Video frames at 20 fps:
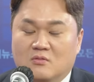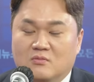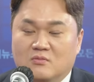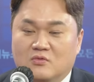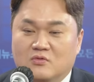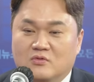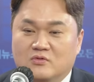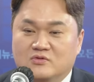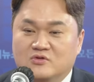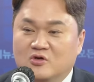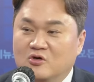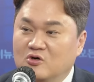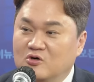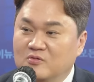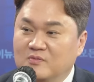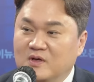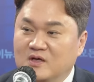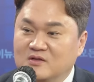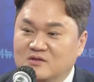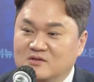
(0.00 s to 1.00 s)
뭐
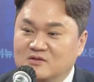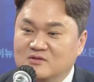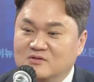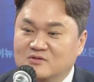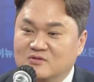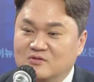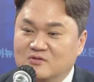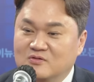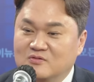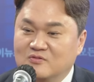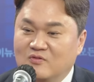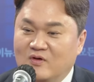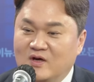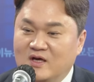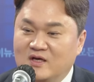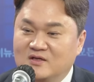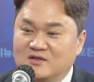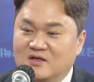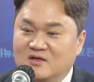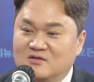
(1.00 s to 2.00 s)
처음에는 그런
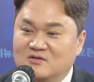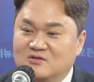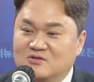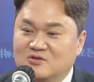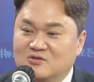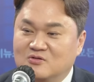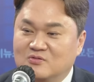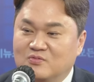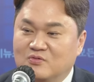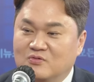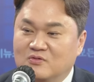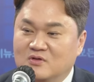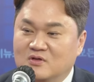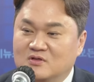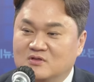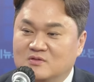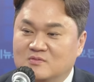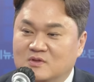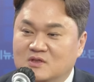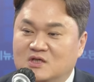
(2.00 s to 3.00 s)
화해 제스처를
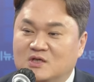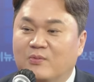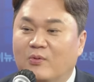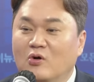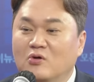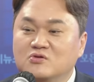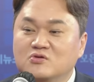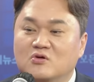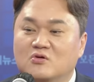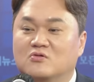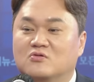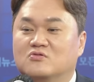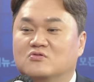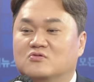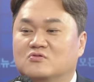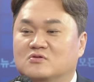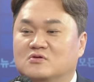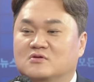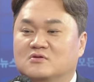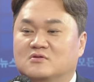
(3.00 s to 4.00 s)
보이겠지만
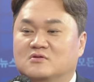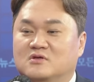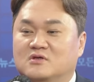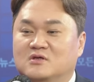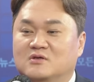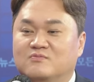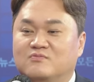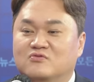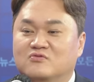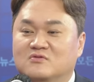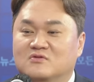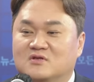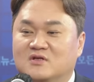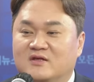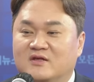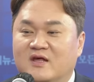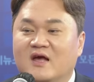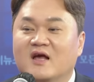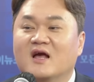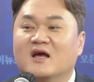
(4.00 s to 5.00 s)
기본적으로는
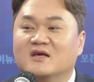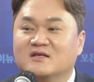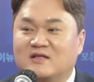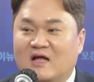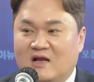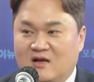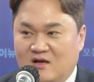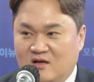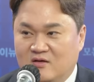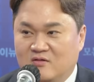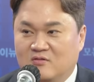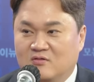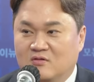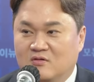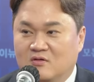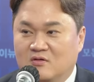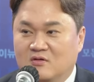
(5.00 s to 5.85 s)
이분들의 생각이 달라요.